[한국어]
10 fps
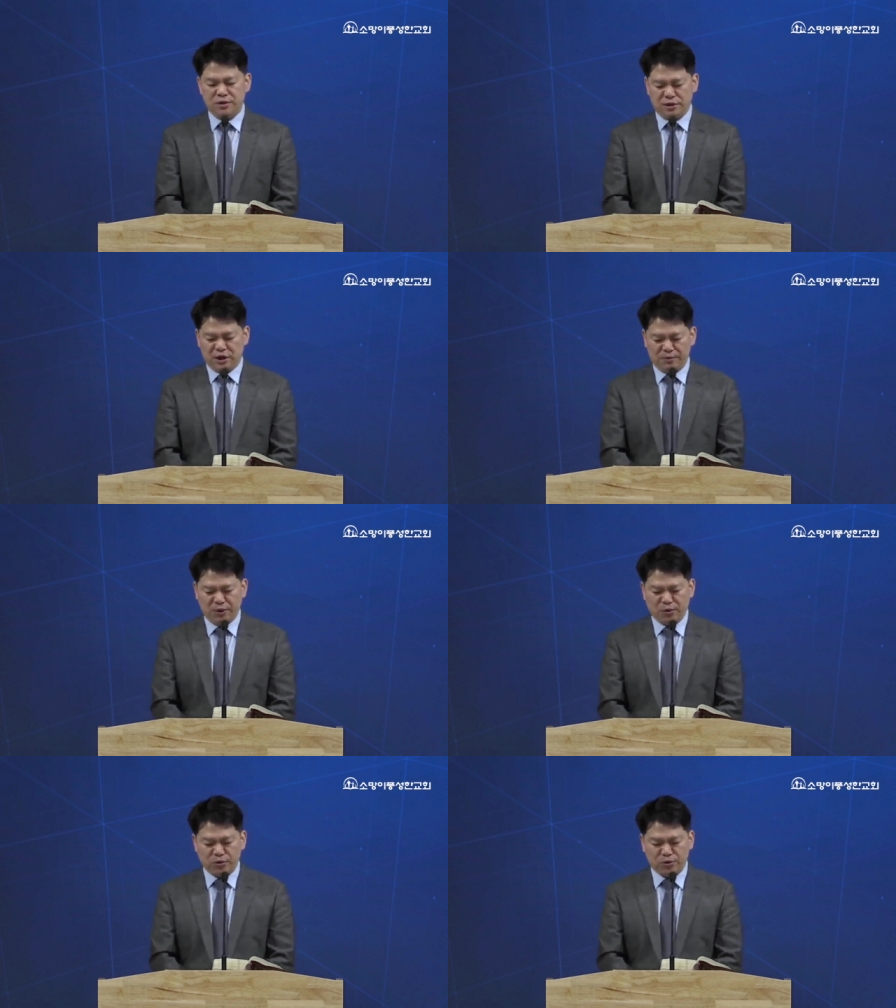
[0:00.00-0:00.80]
예배
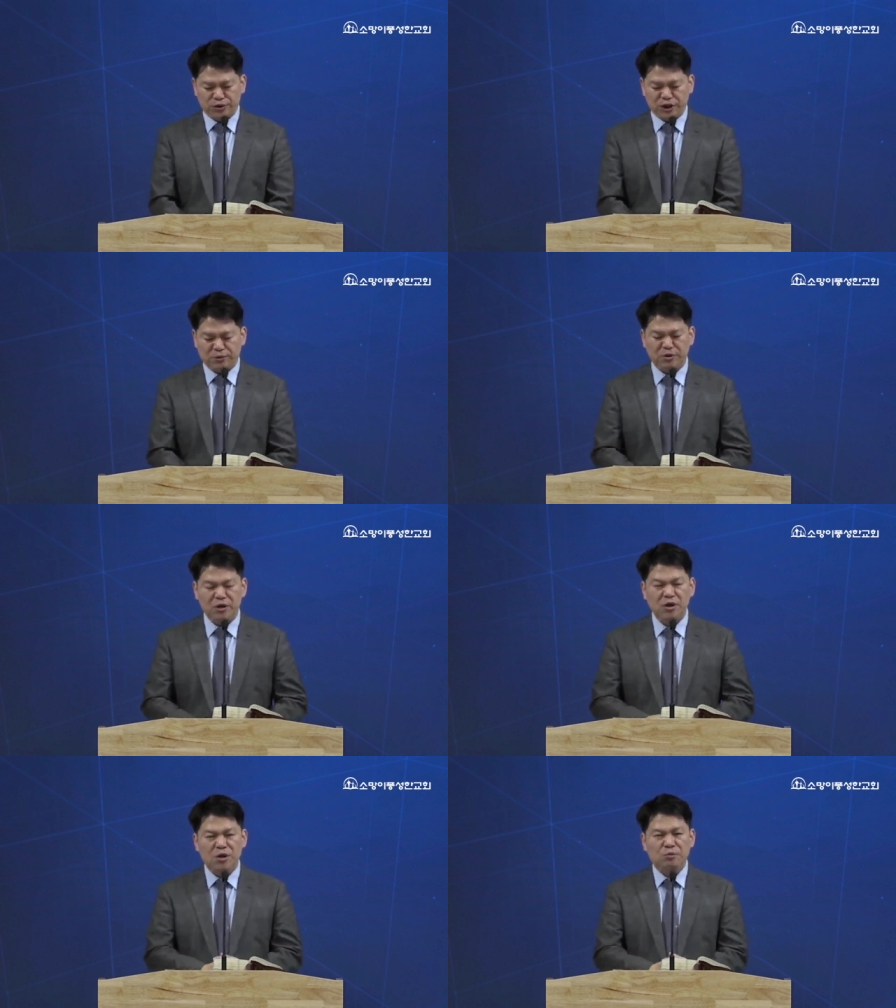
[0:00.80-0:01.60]
공동체임을
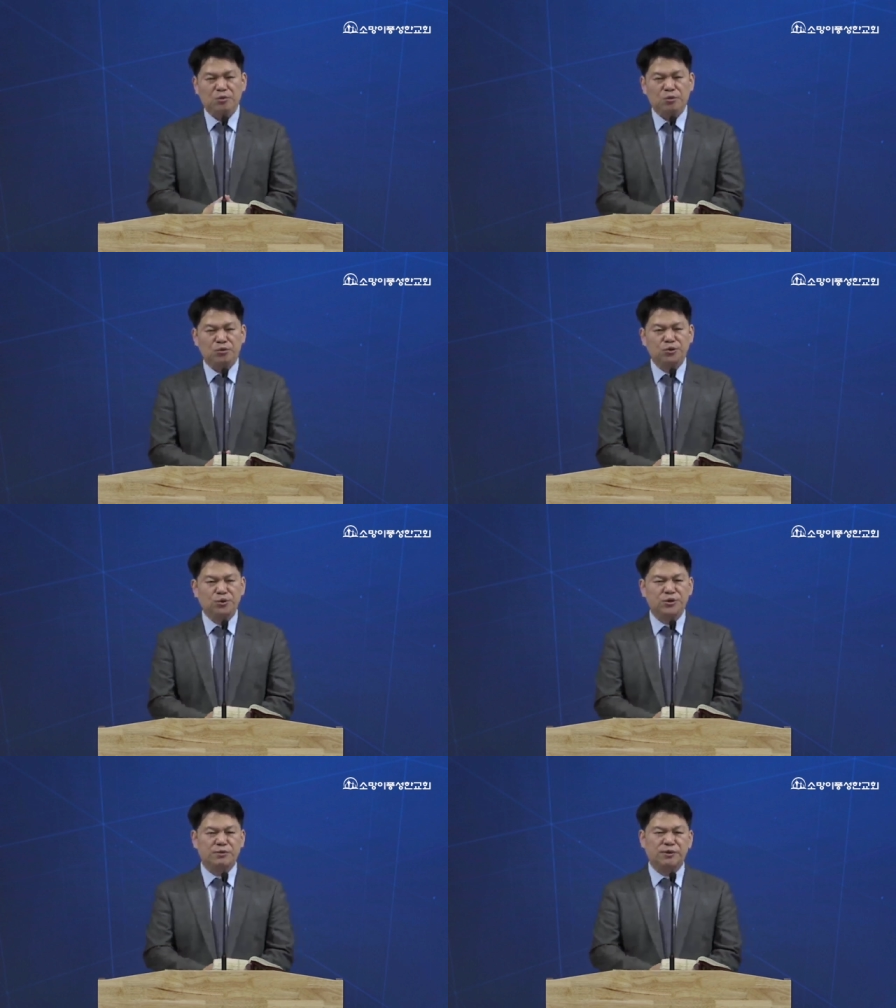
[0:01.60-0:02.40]
보여주고
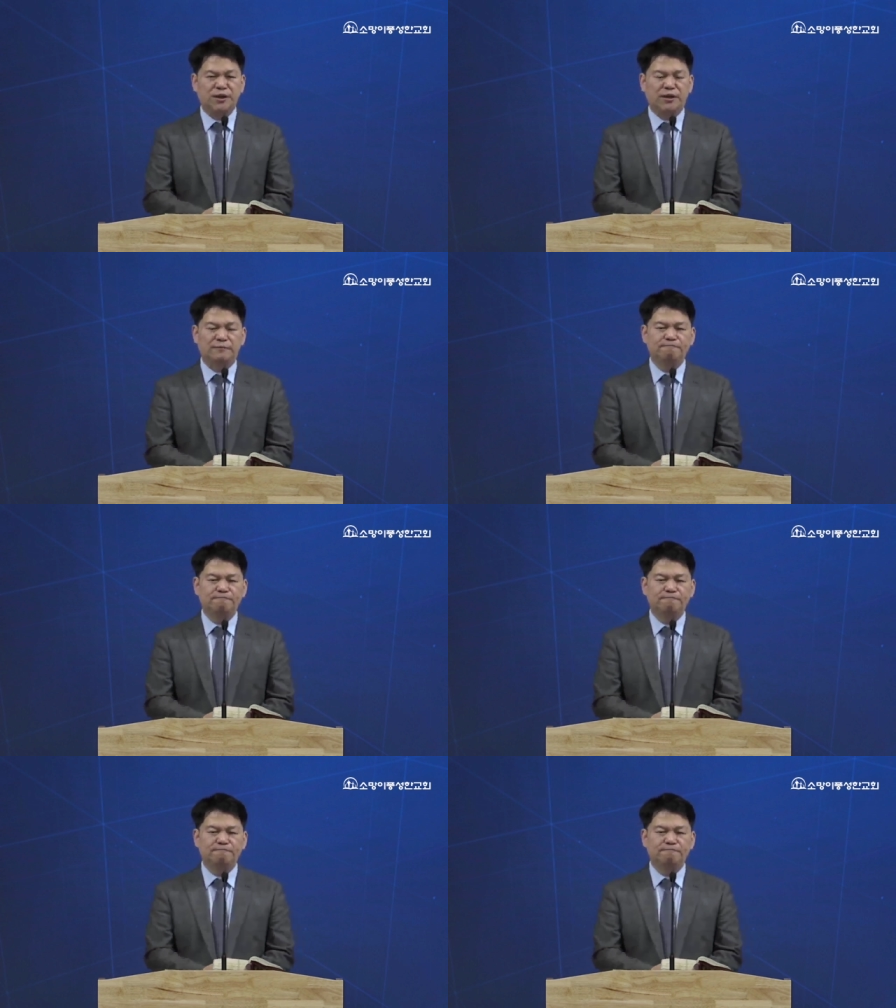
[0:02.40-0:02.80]
있습니다.